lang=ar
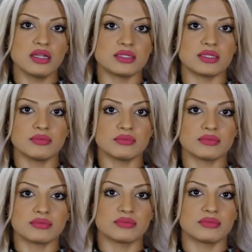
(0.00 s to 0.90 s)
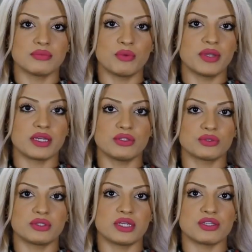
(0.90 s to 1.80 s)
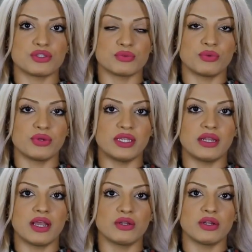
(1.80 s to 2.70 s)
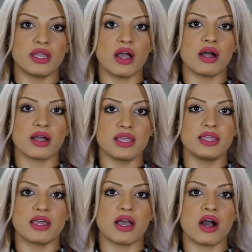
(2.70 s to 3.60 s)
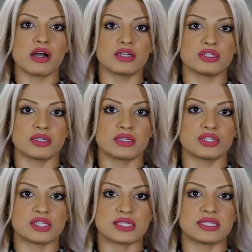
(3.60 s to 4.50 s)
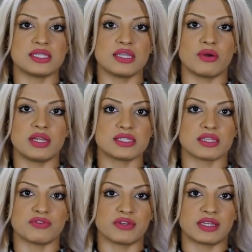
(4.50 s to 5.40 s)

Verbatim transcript: عادي ممكن يكون رئيس جمهورية لأنه الإعاقة هي إعاقة جسدية وليست